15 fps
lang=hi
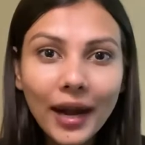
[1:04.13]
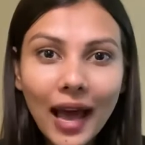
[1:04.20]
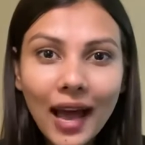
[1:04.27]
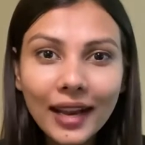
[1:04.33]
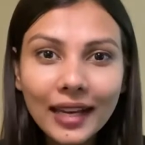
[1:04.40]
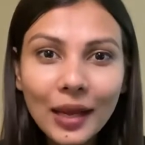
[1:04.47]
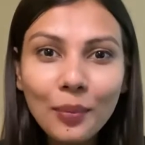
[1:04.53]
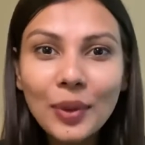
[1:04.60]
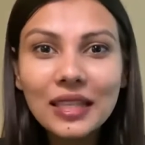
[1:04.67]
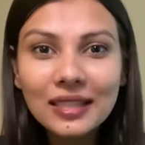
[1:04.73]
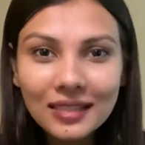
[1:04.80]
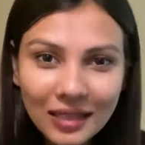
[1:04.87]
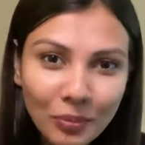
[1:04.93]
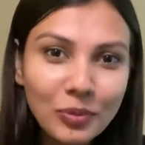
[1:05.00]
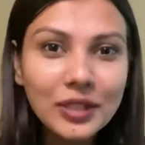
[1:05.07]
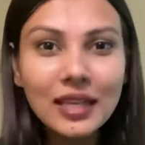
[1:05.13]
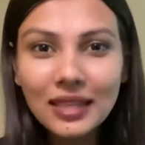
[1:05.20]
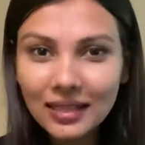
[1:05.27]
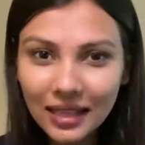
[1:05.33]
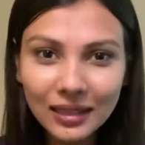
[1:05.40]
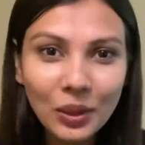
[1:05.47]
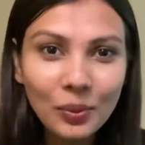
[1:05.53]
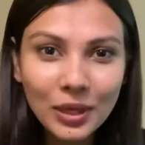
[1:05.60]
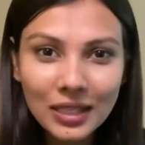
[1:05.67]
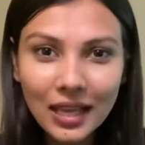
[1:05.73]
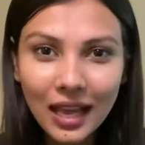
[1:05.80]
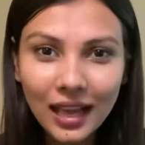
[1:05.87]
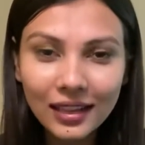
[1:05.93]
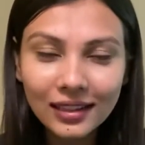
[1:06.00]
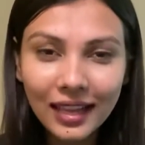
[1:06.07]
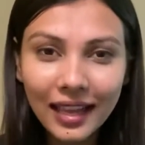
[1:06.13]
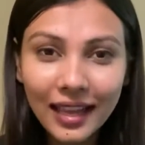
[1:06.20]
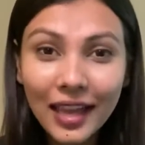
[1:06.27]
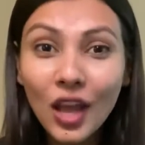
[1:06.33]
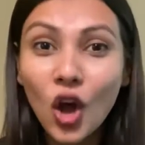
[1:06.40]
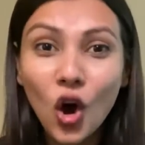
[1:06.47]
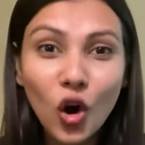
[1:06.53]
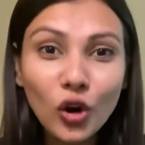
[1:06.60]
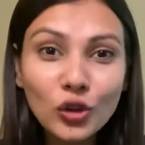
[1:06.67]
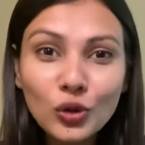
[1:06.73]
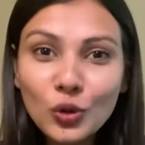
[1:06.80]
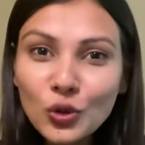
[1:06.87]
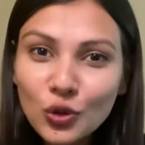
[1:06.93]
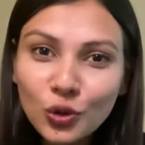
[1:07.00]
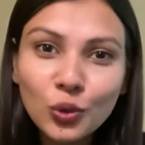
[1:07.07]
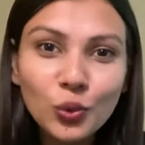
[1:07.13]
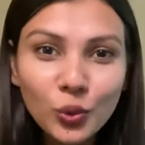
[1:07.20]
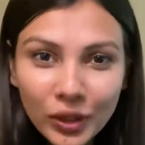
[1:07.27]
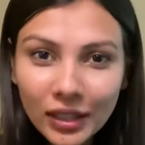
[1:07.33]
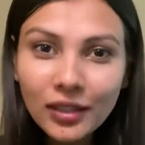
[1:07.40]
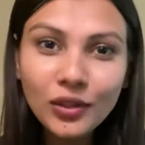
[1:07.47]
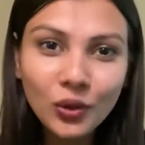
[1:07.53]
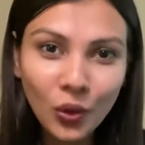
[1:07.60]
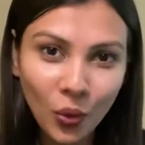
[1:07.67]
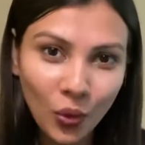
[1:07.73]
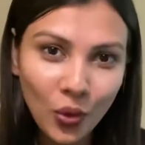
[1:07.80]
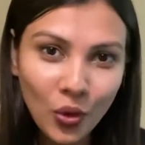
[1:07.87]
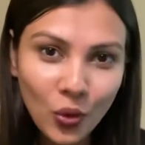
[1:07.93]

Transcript: पढ़ाने में सबसे ज्यादा मजा आता है और जो स्टूडेंट को